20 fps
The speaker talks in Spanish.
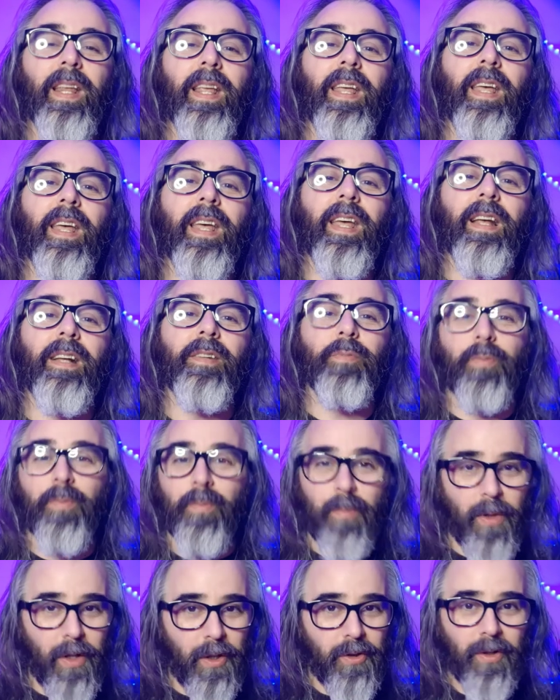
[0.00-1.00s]
Eh,
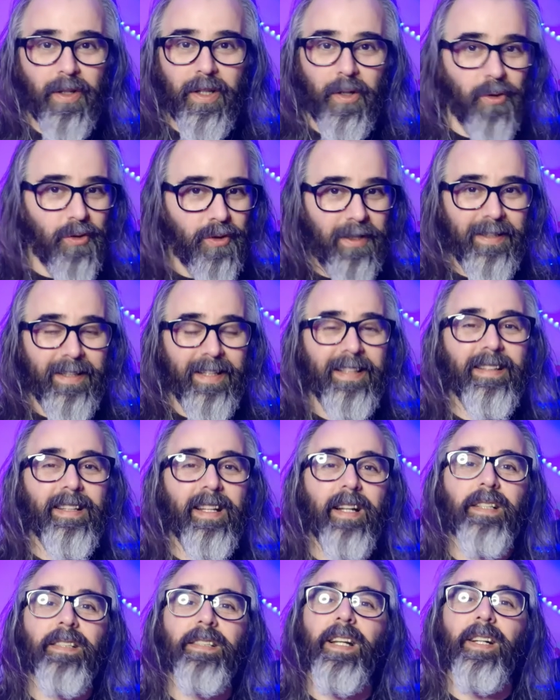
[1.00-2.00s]
por eso digo, si te
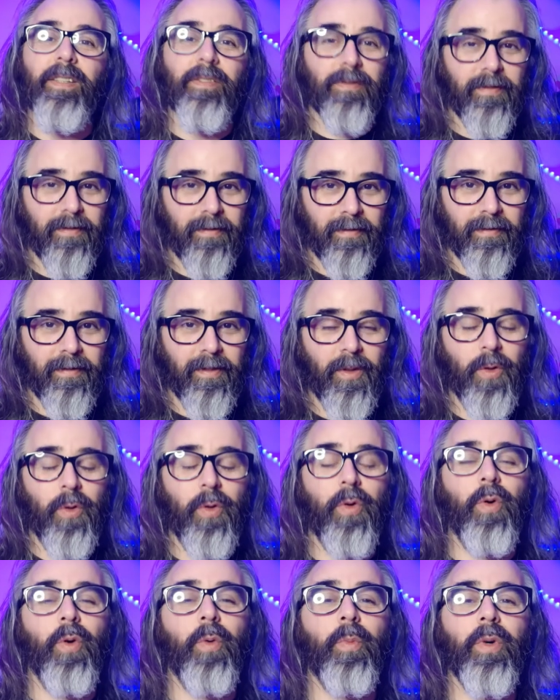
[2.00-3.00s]
interesa,
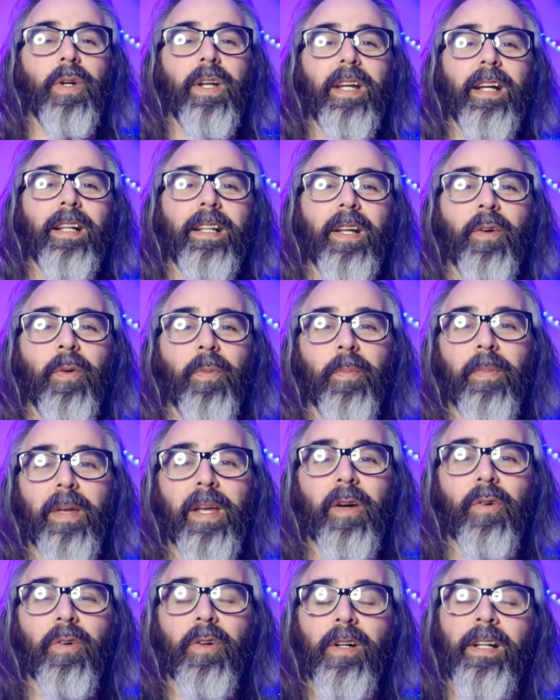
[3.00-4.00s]
comunícate
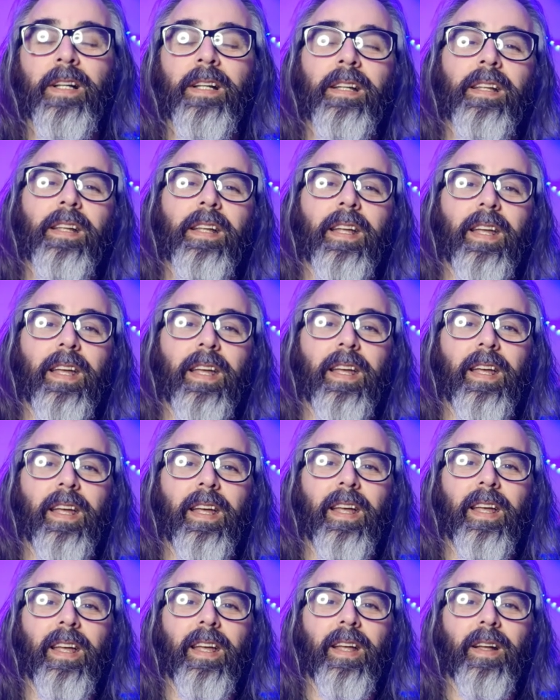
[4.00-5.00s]
conmigo
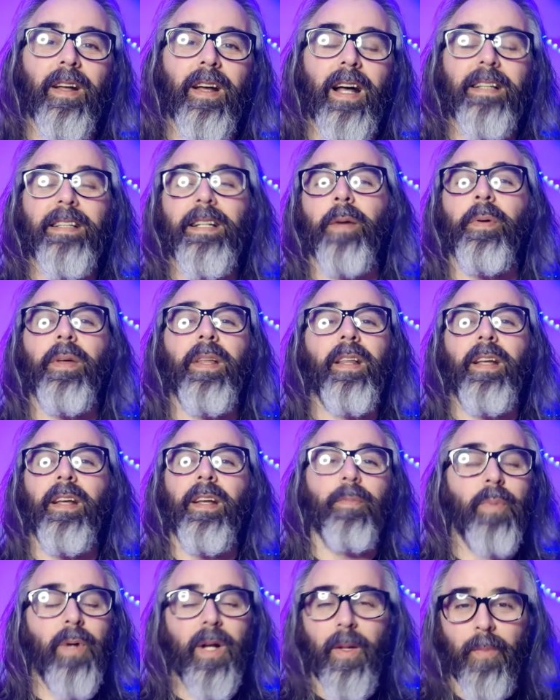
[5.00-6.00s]
eh, a través
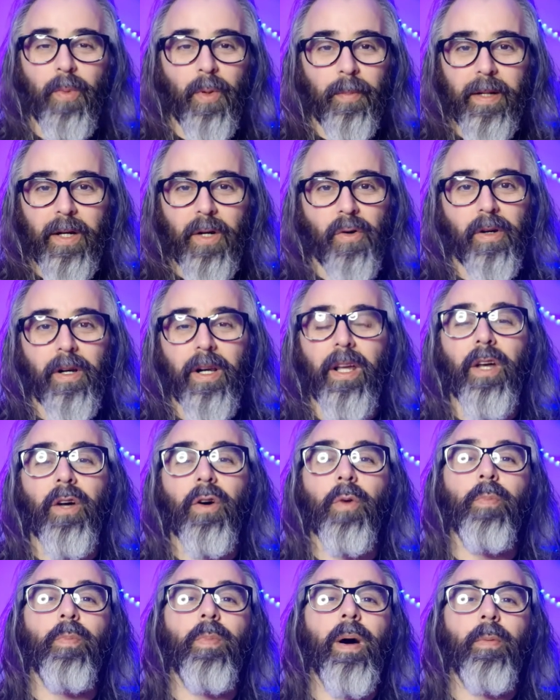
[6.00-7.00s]
de, por ejemplo, mi
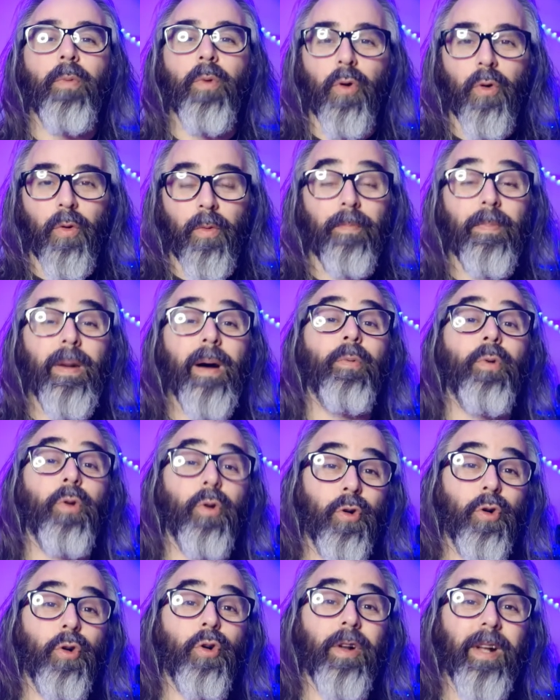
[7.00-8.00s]
correo, pablo,
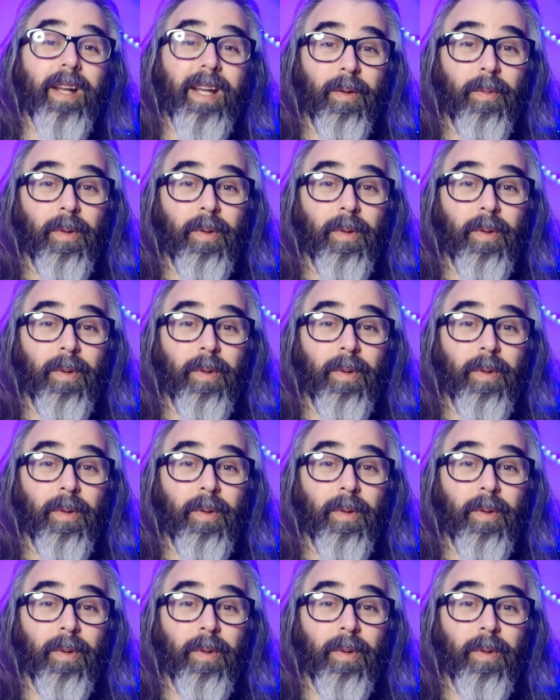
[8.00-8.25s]
pero